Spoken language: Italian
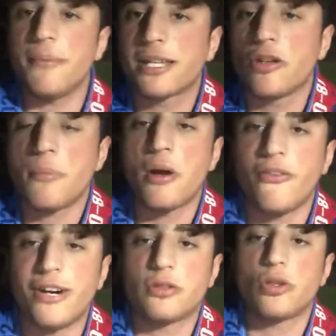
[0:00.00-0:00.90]
perché noi abbiamo
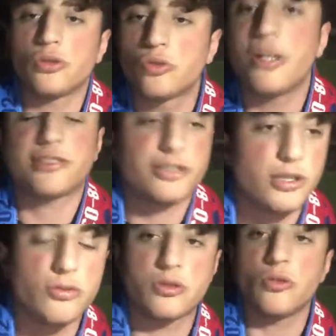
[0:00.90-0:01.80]
fatto due
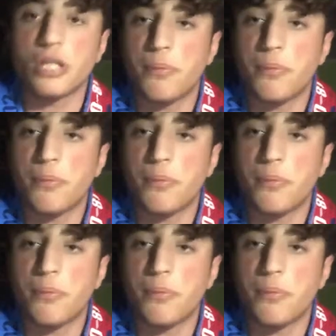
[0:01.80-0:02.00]
sostituzioni,